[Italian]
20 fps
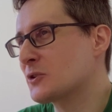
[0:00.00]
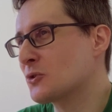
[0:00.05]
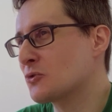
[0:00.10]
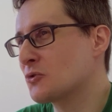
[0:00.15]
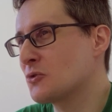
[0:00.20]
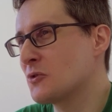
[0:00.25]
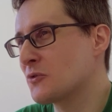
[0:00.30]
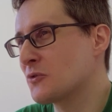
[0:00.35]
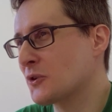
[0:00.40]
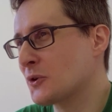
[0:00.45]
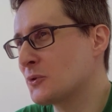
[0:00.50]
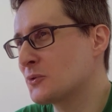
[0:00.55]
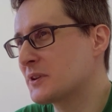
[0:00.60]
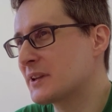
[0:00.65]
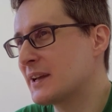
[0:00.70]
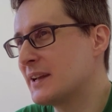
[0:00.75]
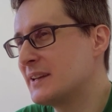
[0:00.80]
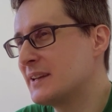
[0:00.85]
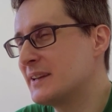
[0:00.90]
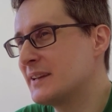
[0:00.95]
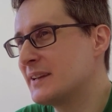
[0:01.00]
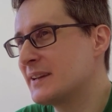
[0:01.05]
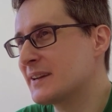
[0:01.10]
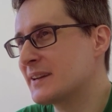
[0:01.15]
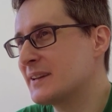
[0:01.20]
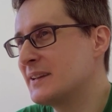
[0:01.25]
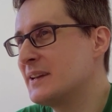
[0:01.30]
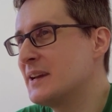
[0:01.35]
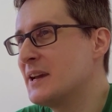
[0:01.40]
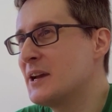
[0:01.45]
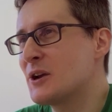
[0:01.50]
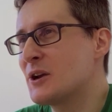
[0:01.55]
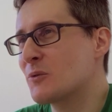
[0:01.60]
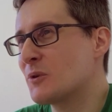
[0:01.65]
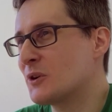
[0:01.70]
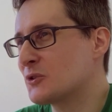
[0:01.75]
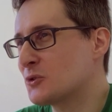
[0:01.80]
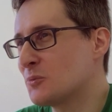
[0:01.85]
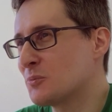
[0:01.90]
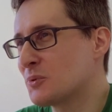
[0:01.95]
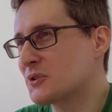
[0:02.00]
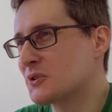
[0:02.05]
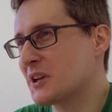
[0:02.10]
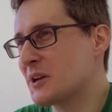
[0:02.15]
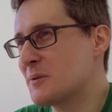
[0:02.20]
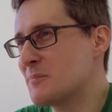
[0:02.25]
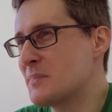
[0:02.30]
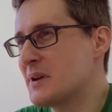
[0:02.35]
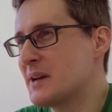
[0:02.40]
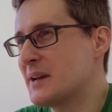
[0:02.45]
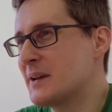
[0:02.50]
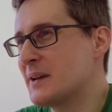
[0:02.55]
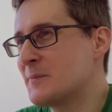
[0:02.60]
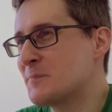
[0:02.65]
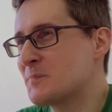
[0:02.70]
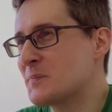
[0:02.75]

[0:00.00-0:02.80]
sui frontalieri quanto potrebbe